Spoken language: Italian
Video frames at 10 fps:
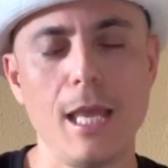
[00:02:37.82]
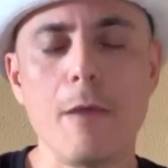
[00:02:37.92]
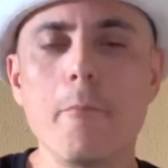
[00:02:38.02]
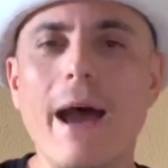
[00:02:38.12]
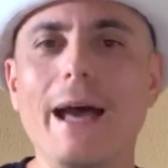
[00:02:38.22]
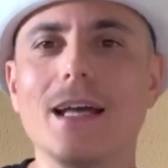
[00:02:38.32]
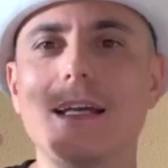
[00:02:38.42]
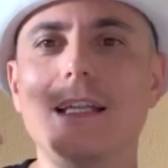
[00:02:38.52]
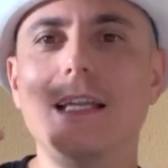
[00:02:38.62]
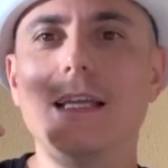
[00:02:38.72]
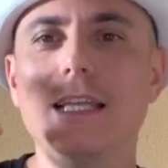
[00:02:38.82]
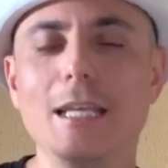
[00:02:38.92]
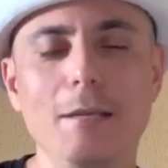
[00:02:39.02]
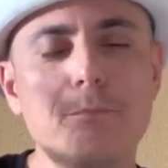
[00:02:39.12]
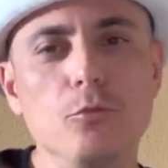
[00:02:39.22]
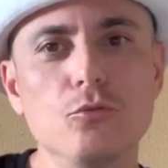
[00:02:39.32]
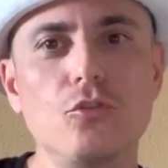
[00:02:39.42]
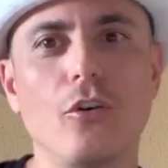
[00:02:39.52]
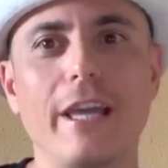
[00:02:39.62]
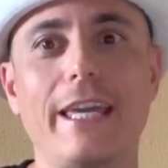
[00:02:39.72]
ma il
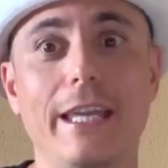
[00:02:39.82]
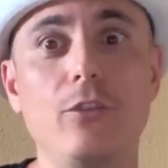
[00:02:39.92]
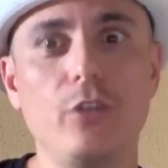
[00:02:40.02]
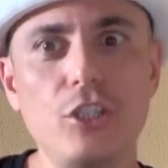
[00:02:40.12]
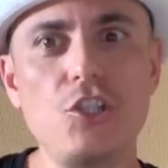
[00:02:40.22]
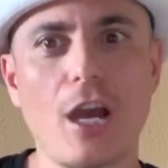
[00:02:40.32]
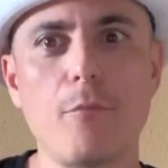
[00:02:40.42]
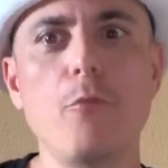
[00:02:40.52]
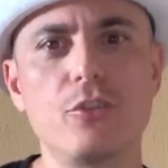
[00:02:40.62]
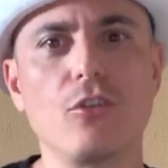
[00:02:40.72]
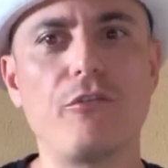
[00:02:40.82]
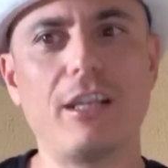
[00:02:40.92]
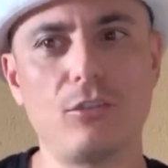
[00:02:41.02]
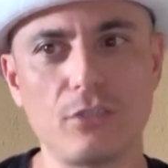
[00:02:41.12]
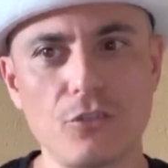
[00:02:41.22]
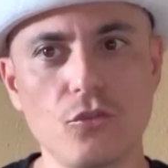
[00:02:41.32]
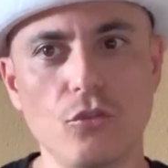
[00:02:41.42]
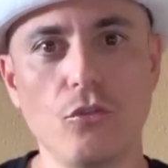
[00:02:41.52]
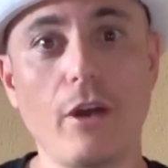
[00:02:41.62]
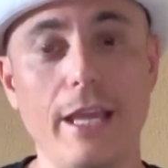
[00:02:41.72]
punto è che noi diciamo mi sono fatto da
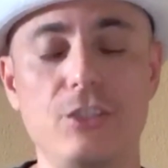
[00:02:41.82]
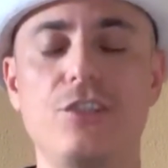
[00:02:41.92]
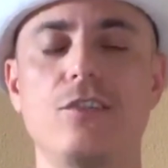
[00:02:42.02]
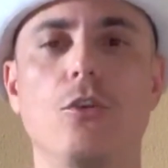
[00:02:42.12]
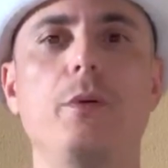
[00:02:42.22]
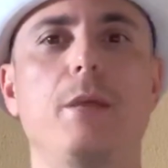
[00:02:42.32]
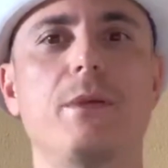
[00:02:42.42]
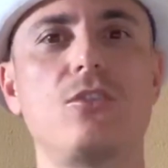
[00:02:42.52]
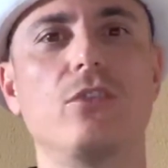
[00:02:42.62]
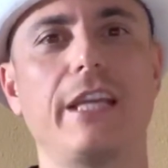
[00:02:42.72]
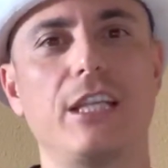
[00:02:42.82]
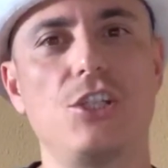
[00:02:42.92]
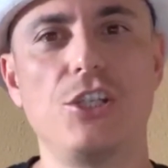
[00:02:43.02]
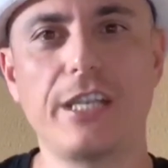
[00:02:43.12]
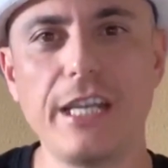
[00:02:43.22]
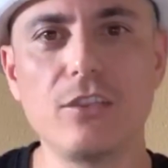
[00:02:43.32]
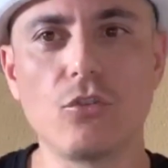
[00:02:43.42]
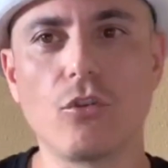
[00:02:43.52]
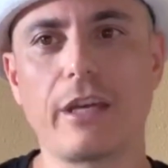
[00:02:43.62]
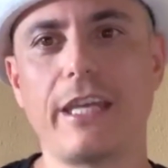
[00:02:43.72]
solo e ci sono quelle persone che ci
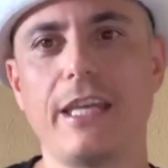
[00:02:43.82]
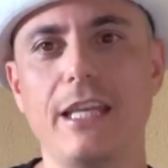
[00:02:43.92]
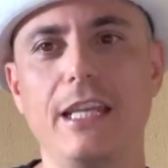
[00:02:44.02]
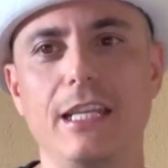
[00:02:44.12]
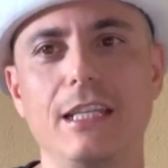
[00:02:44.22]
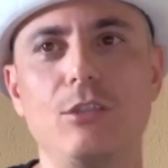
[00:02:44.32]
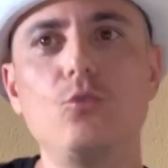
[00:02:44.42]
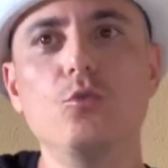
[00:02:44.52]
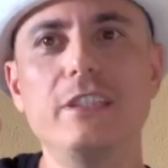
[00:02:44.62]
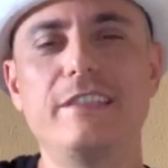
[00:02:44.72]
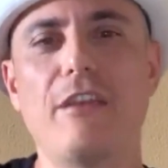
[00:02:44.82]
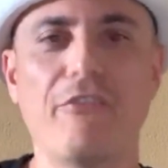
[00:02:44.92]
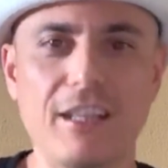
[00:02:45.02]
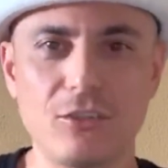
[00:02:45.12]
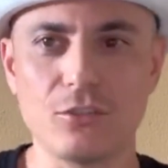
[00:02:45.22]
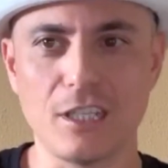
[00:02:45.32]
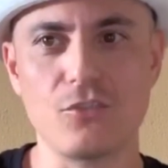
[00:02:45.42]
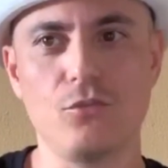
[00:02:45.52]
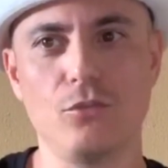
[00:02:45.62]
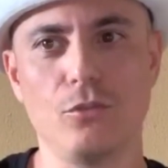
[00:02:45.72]
credono che tu ti sei fatto da
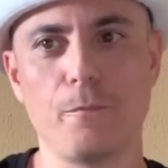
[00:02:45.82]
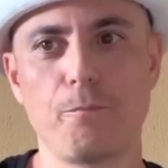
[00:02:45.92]
solo